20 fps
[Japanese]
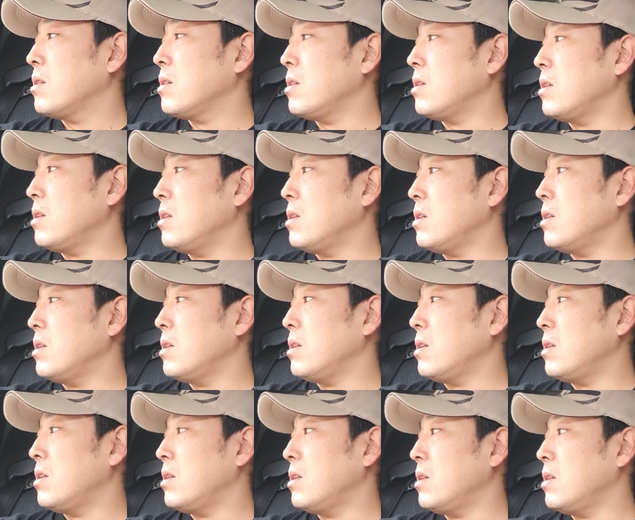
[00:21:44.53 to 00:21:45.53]

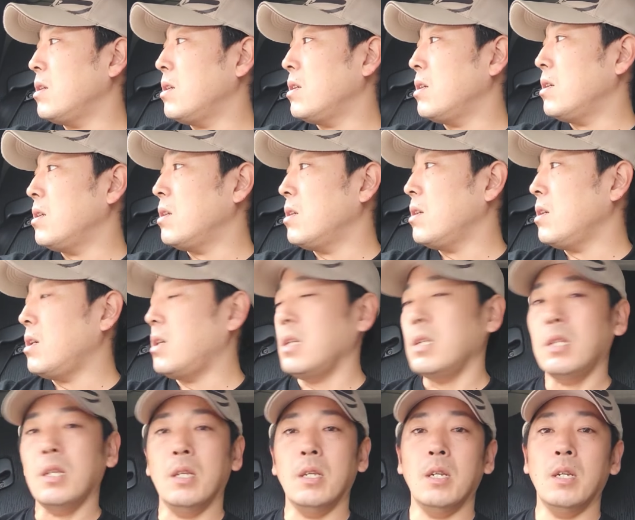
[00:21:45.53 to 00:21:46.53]
えー、あ
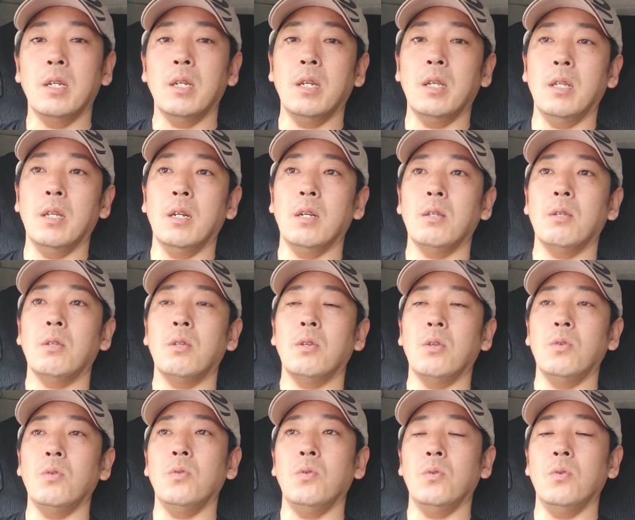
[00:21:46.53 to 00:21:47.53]
れせねえけんなって
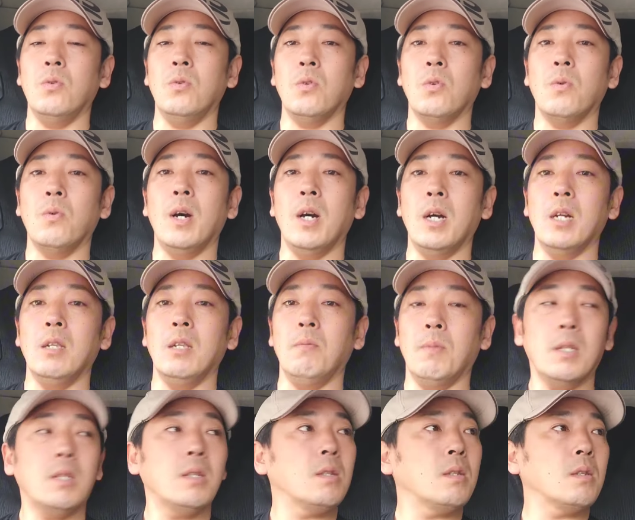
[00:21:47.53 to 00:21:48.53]
いうのはあり
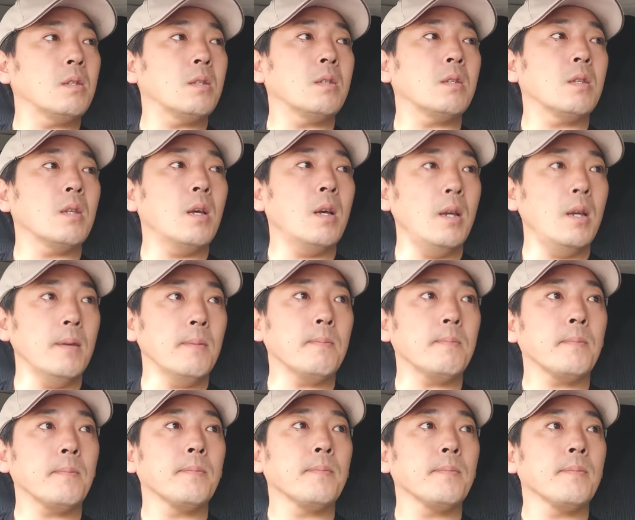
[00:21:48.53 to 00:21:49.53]
ます。はい、
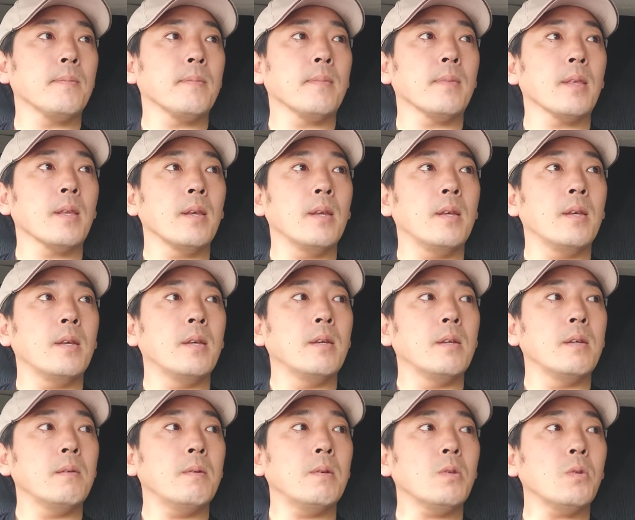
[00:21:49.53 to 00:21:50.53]

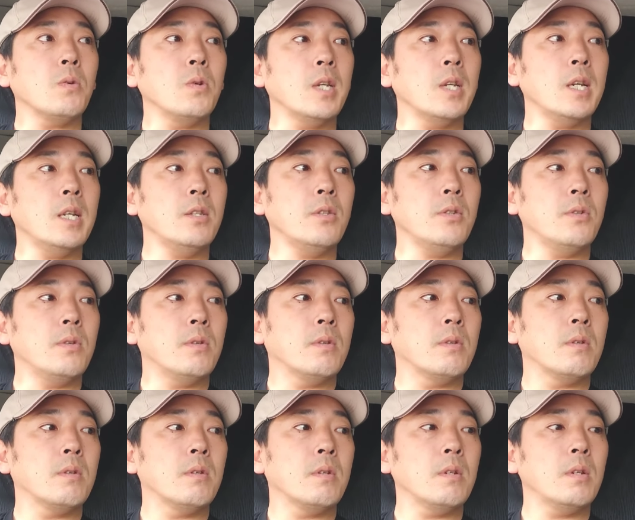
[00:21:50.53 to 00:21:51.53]
まあ、とりあえず、
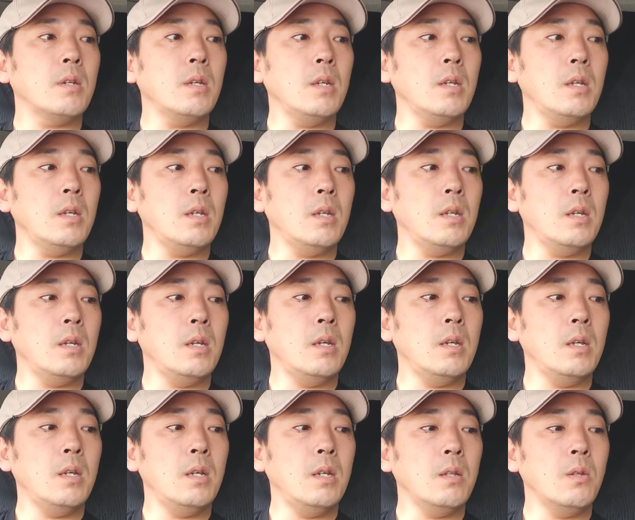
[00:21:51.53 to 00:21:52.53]

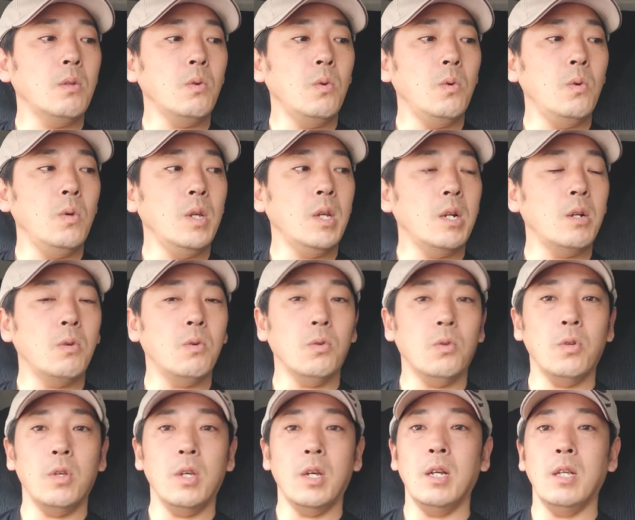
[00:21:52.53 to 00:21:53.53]
えーと、とやるこ
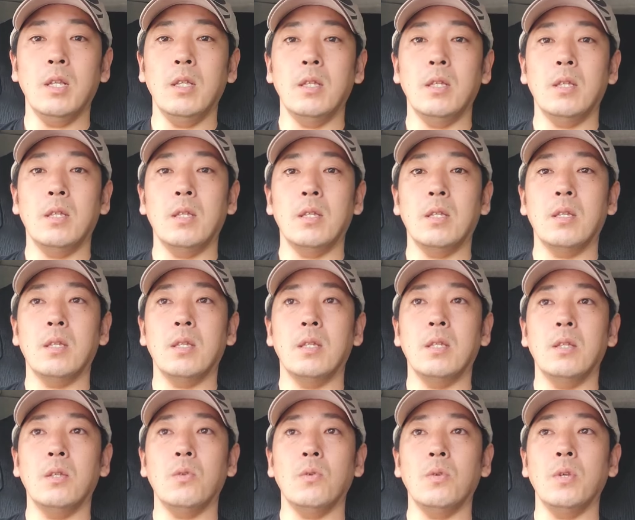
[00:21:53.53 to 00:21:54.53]
とやっ
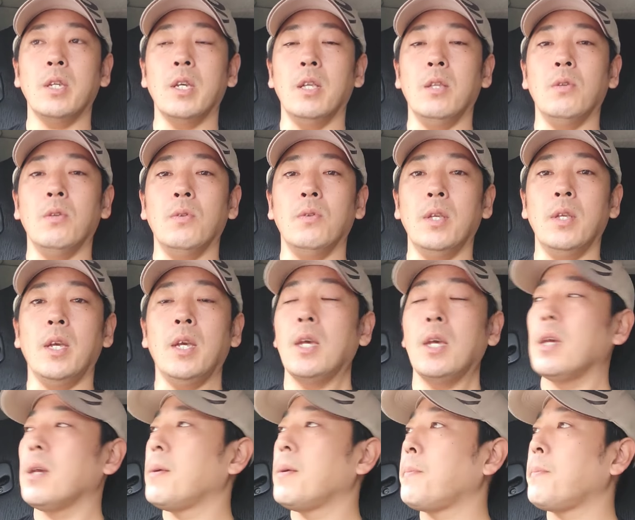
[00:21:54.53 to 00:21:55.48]
といけんので。